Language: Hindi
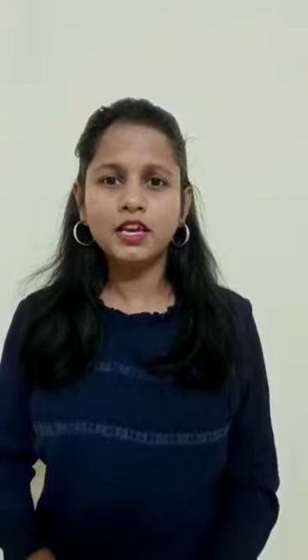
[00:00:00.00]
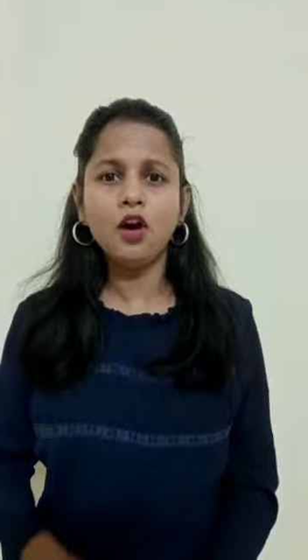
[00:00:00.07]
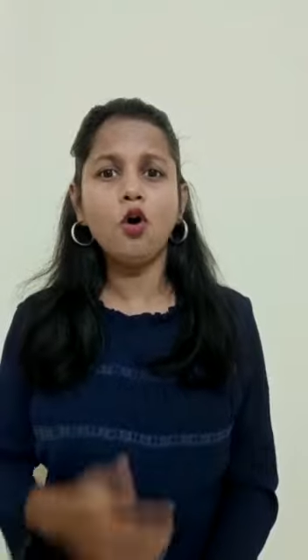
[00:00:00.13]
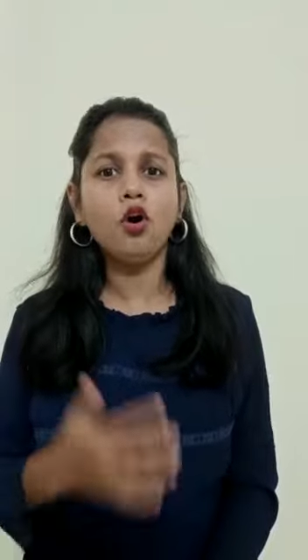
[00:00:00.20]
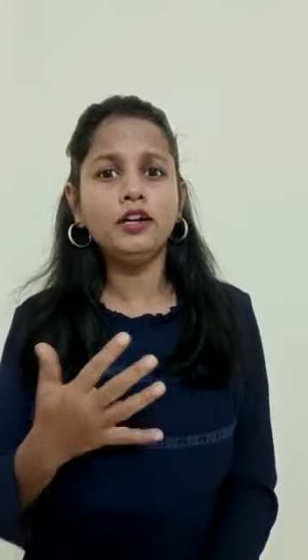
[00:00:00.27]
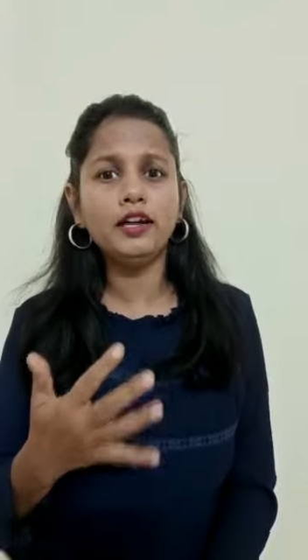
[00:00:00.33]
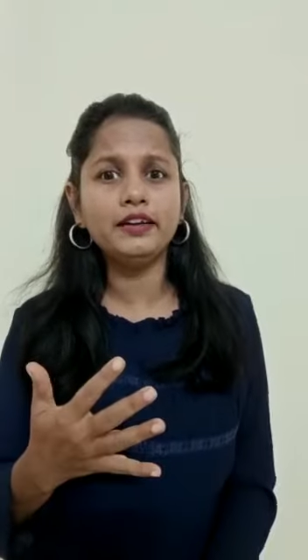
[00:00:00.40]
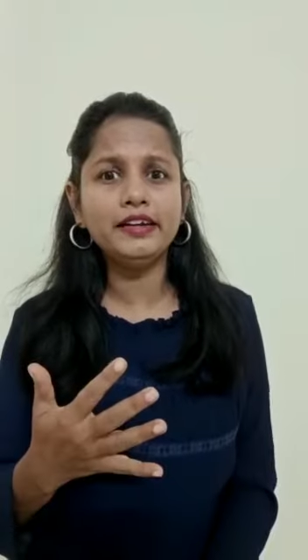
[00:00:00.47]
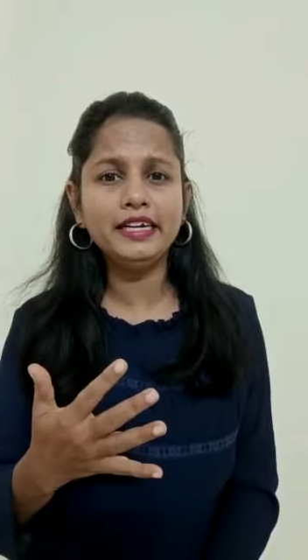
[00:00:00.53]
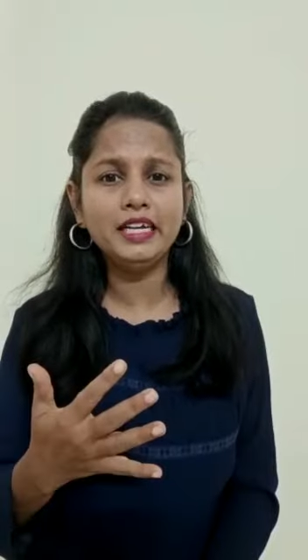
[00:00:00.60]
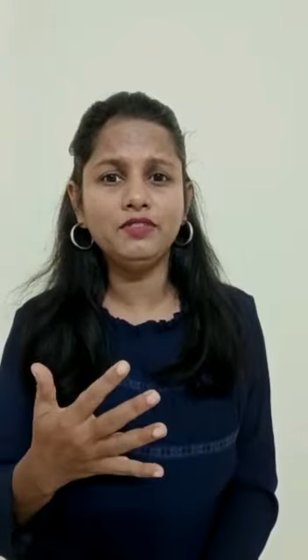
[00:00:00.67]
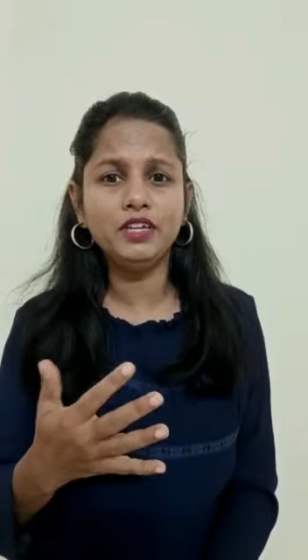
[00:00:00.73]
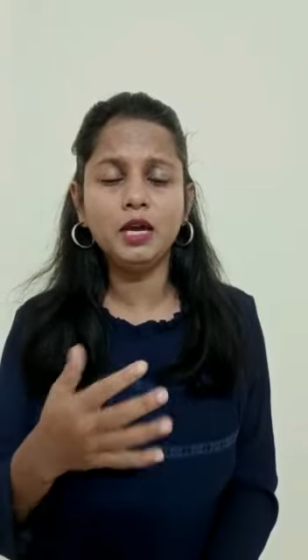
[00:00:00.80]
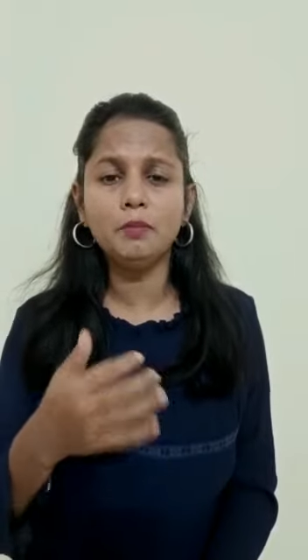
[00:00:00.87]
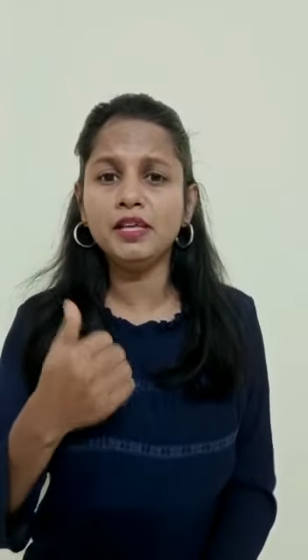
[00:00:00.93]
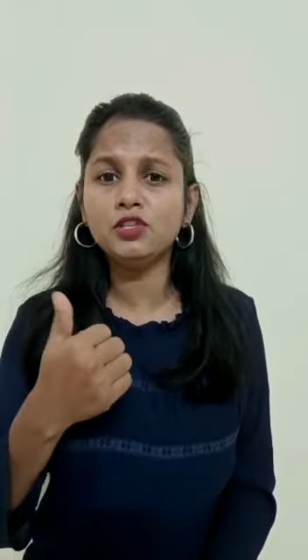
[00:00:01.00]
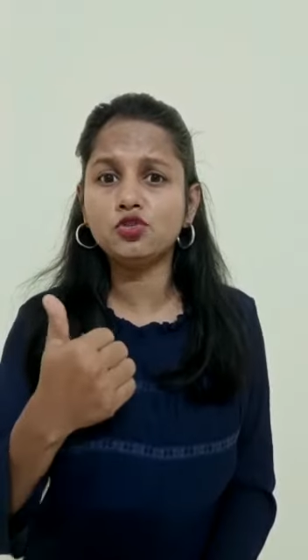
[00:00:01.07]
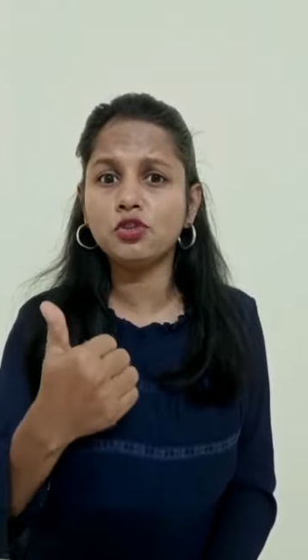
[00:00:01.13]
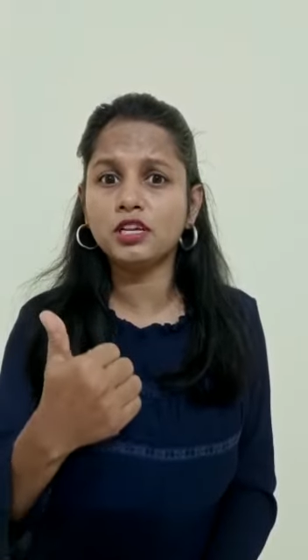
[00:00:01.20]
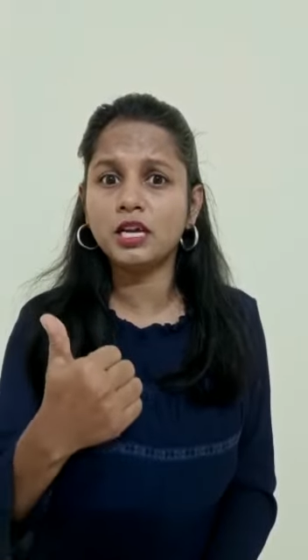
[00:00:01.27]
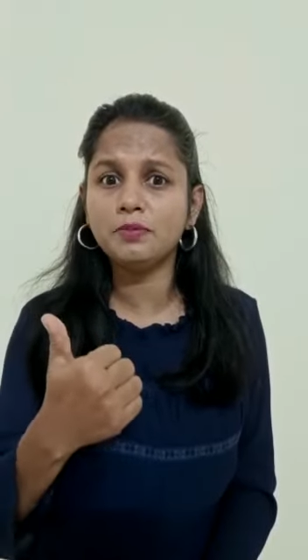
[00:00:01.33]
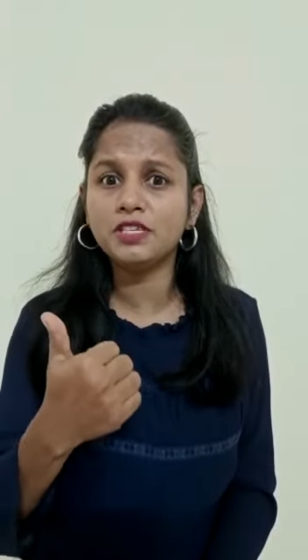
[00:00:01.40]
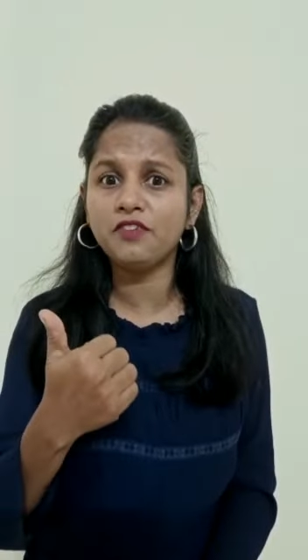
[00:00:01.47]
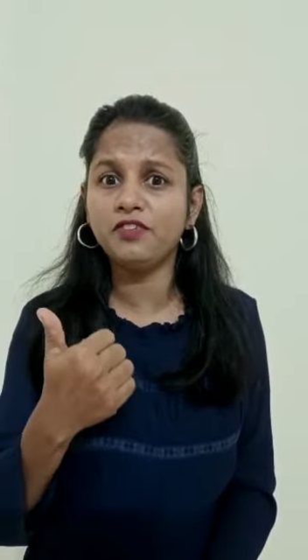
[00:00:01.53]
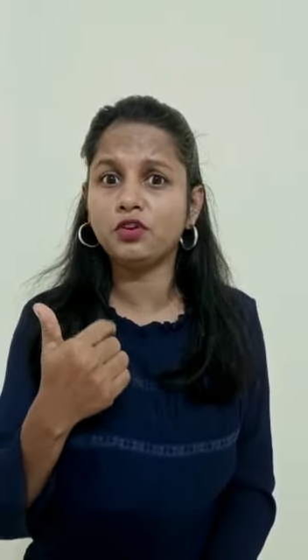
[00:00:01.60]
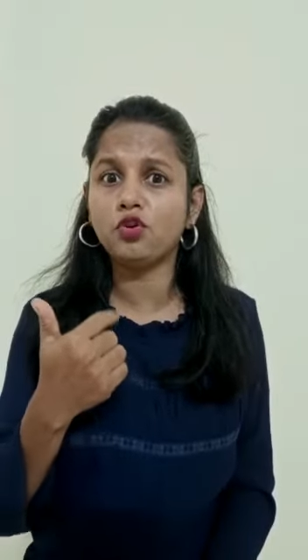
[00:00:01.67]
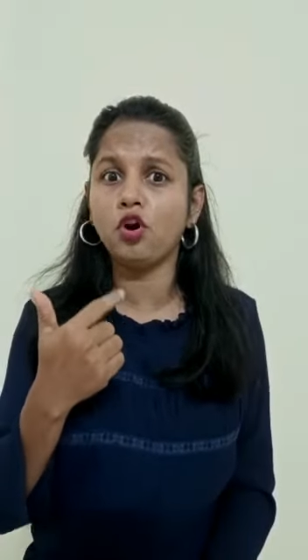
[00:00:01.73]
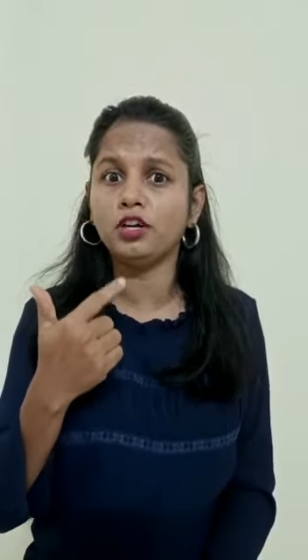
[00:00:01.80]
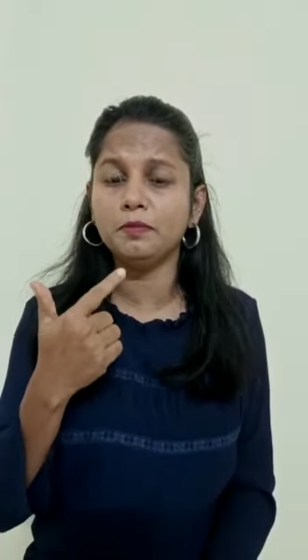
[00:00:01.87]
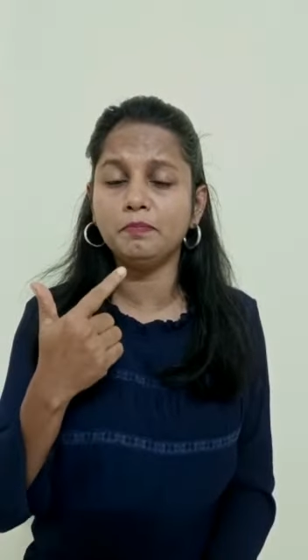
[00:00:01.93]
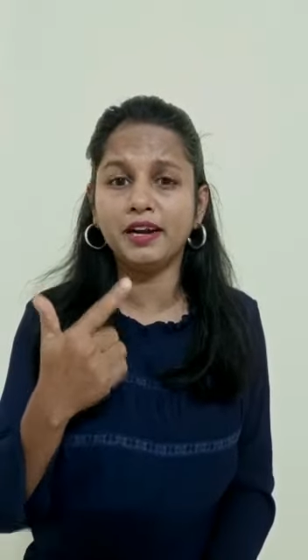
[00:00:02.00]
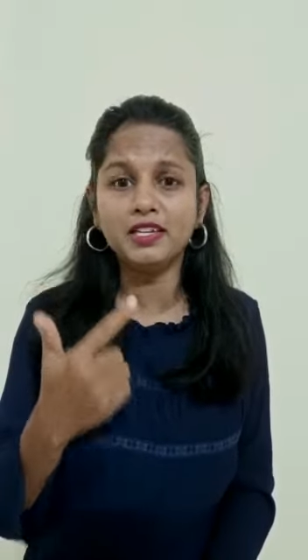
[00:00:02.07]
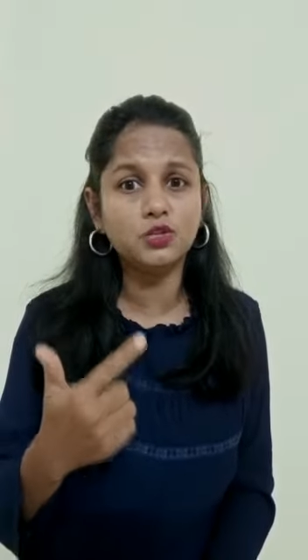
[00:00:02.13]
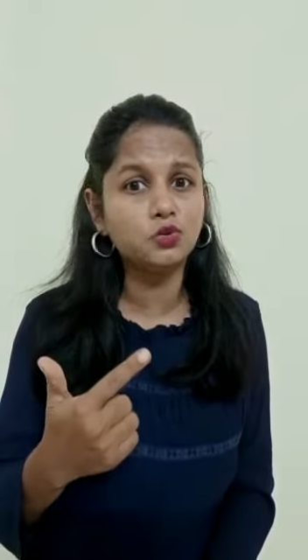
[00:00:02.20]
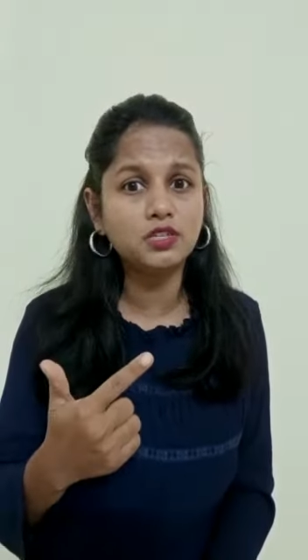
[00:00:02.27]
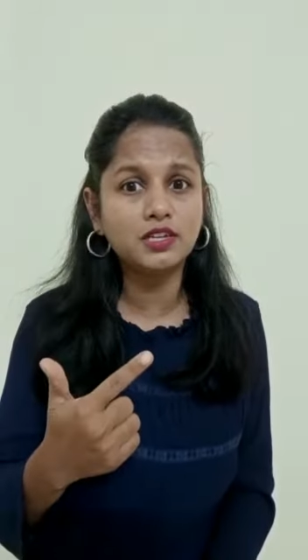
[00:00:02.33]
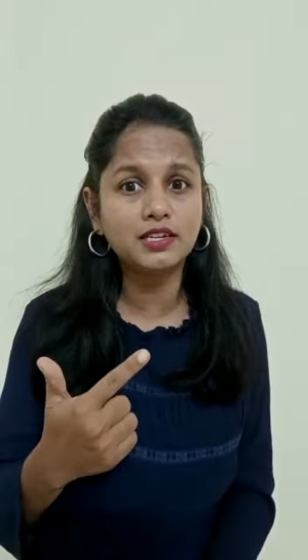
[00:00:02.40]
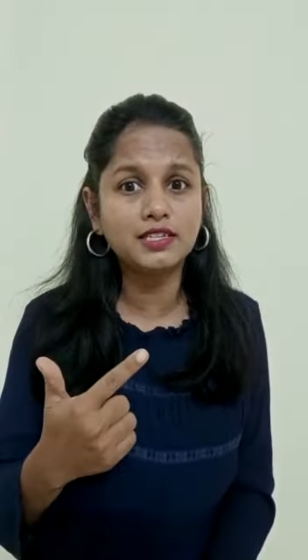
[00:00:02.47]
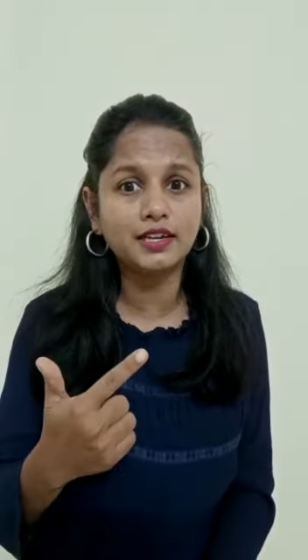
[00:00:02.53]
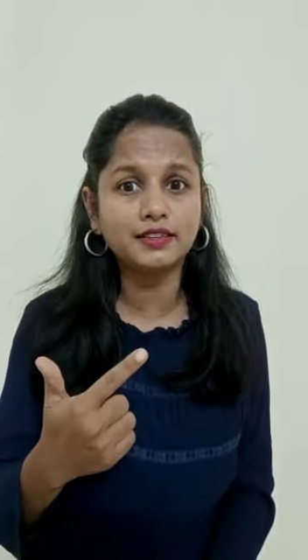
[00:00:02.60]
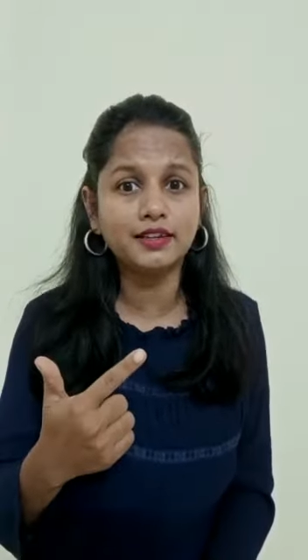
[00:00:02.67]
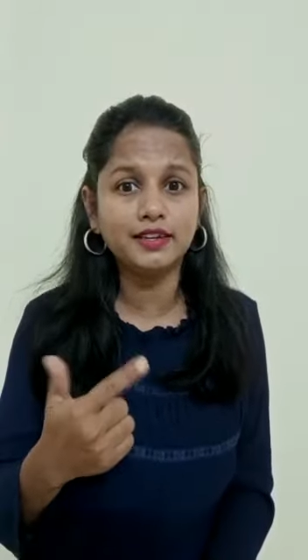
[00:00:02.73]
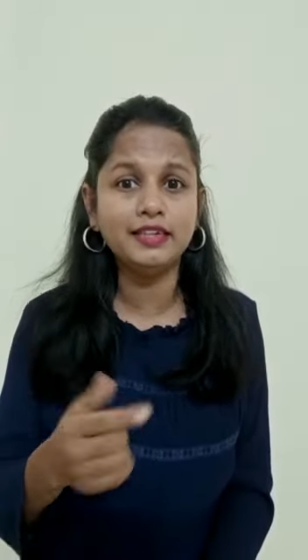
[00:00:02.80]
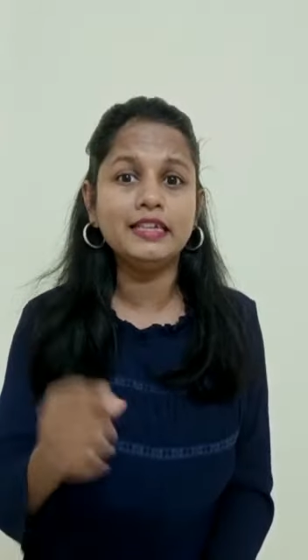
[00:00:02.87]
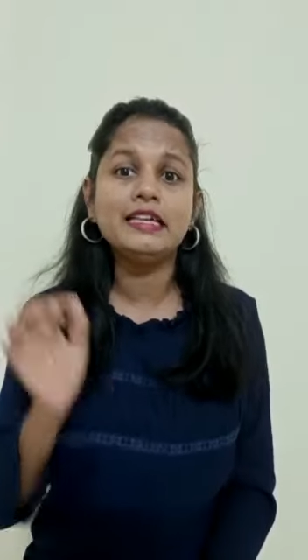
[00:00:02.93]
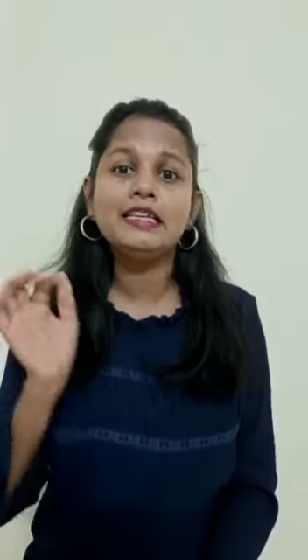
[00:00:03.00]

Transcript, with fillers: ऑल्टरनेटिवली हम मेंस्ट्रुअल कप्स या फिर कॉटन पैड्स यूज कर सकते हैं